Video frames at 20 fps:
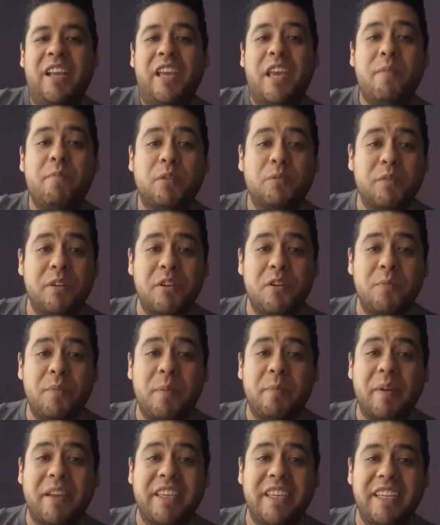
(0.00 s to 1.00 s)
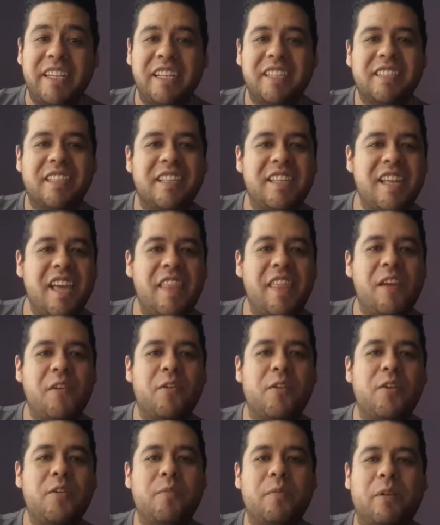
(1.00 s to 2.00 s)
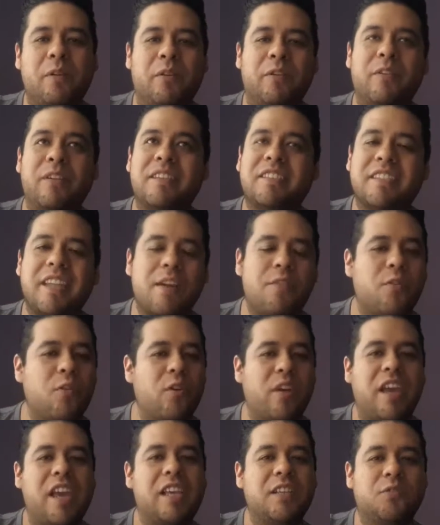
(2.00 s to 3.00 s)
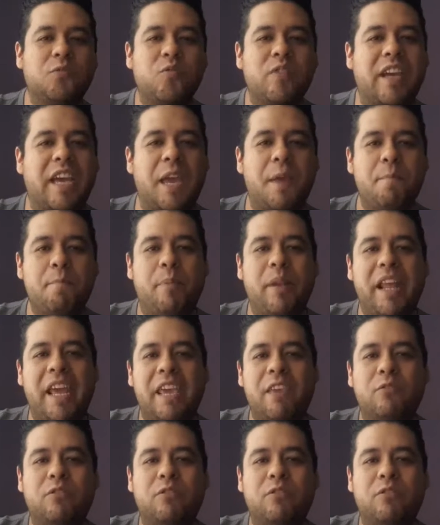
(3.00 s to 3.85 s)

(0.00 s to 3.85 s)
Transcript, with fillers: Y pues bueno, papayines, el día de hoy, bueno, no les traigo lo que es un gameplay.